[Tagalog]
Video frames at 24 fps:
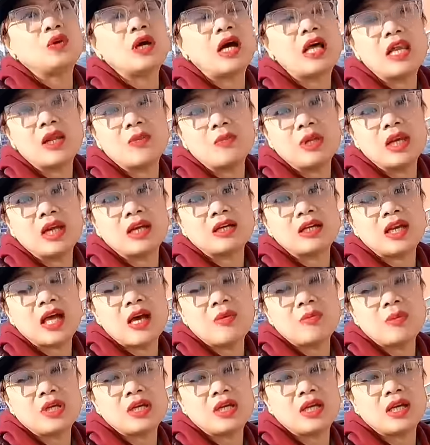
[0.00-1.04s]
kung alam lang
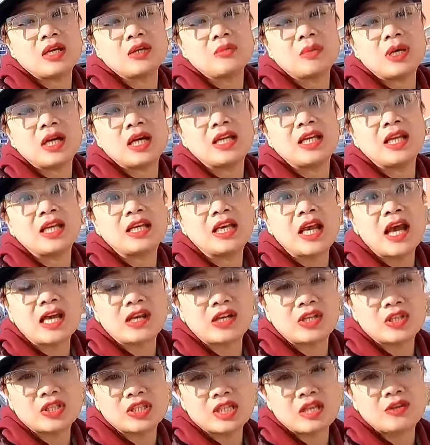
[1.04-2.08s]
namin ang mga
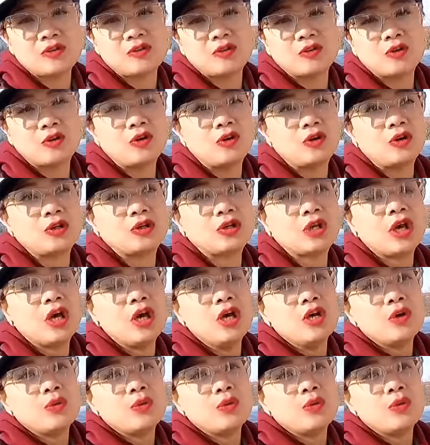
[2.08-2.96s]
nangyari sa'yo noon,